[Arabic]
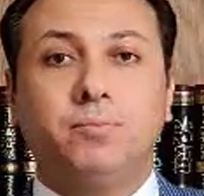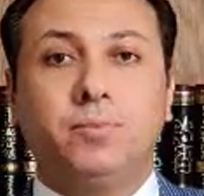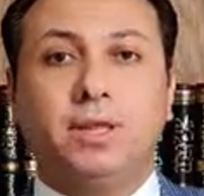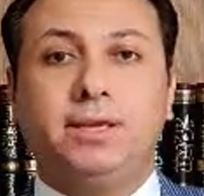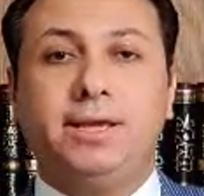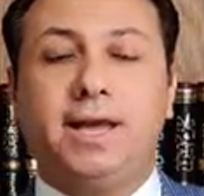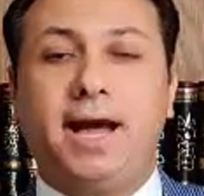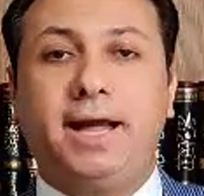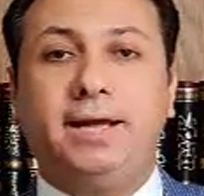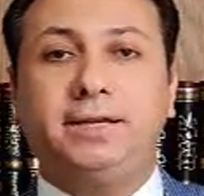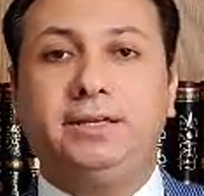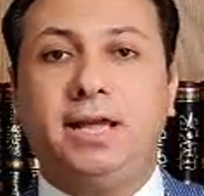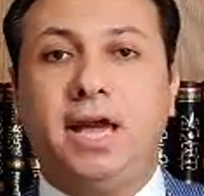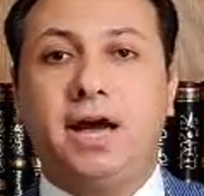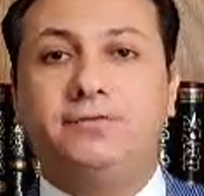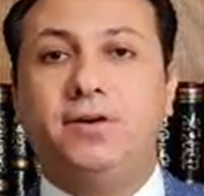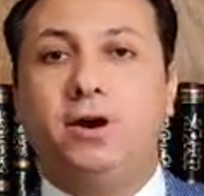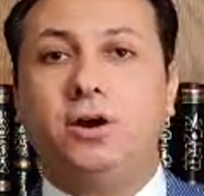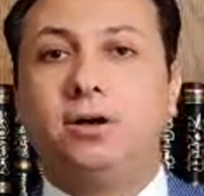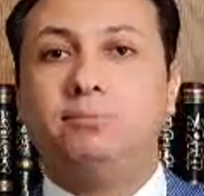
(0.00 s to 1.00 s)
يعني
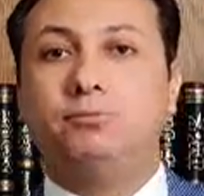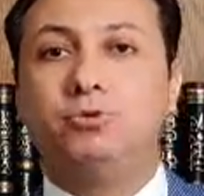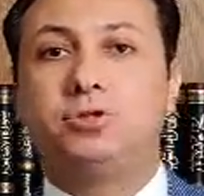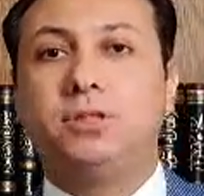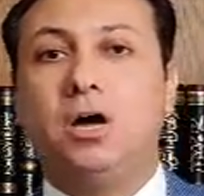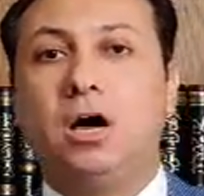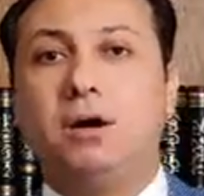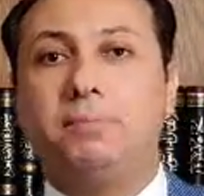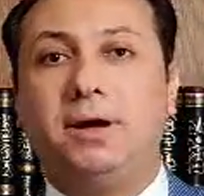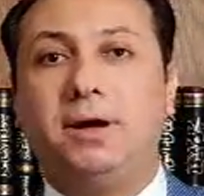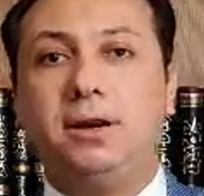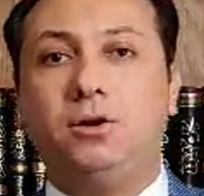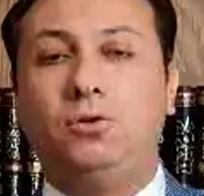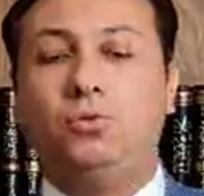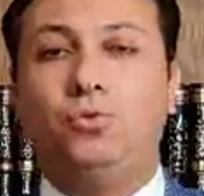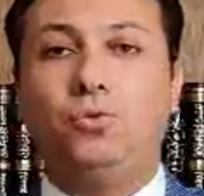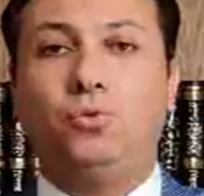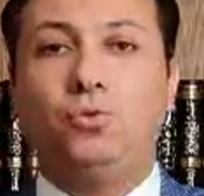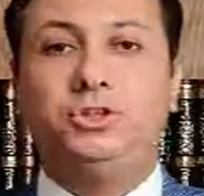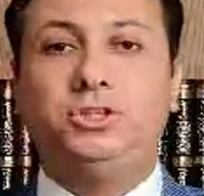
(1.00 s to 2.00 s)
افاق المستقبل
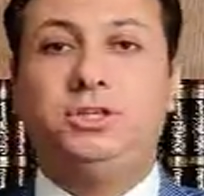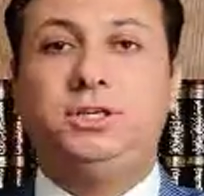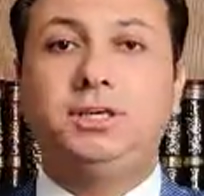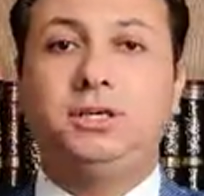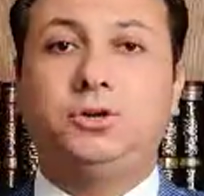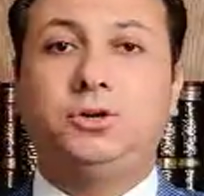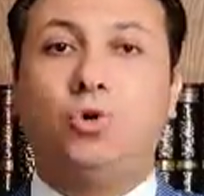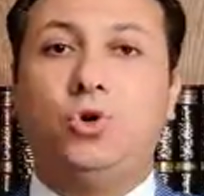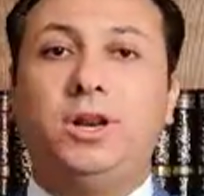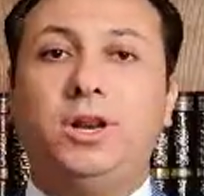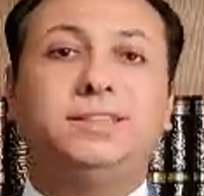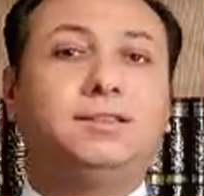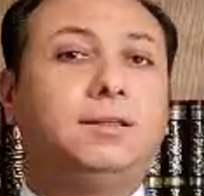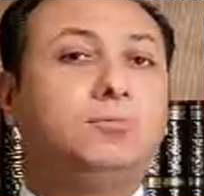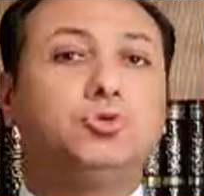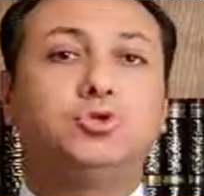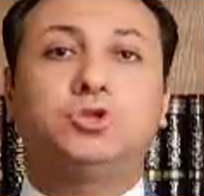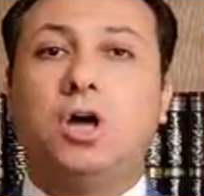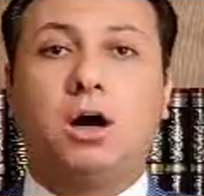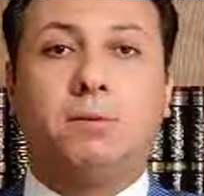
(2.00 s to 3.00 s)
ودي كليه
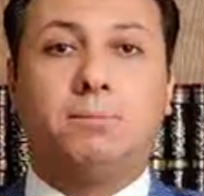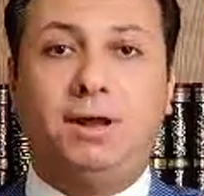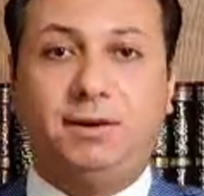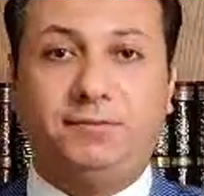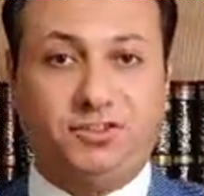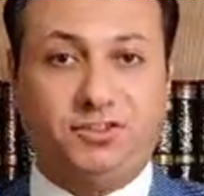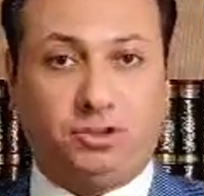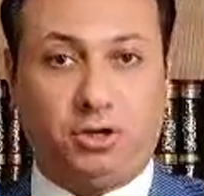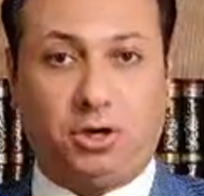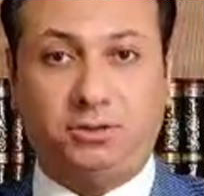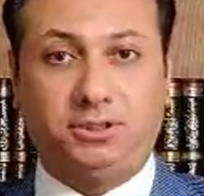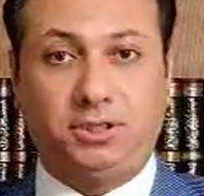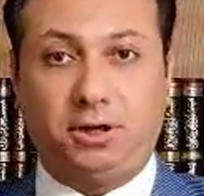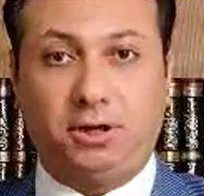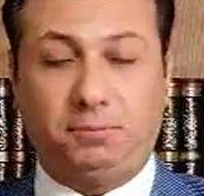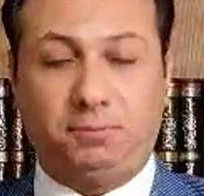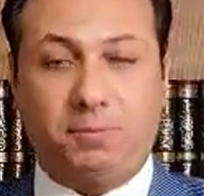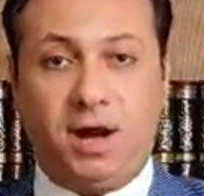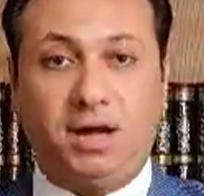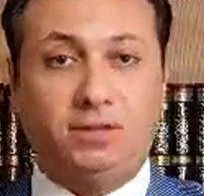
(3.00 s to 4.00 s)
المستقبل في تقدير
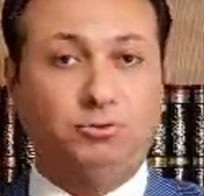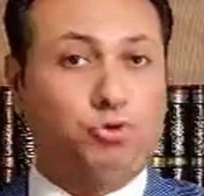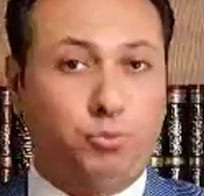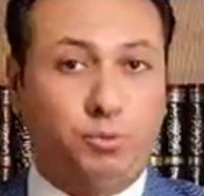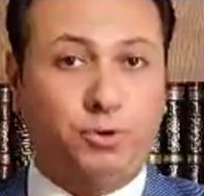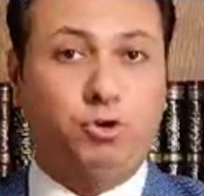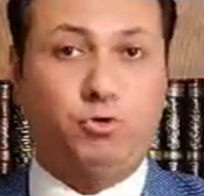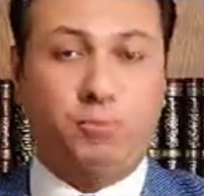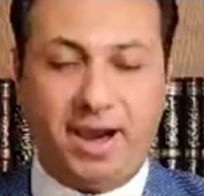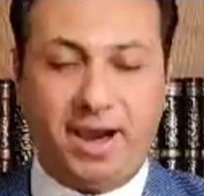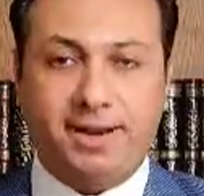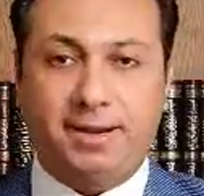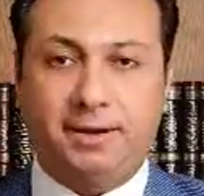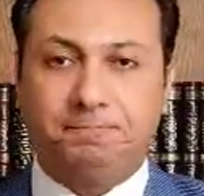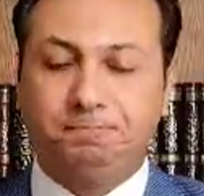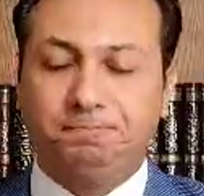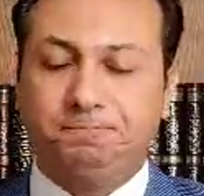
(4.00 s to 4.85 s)
البعض ومنهم انا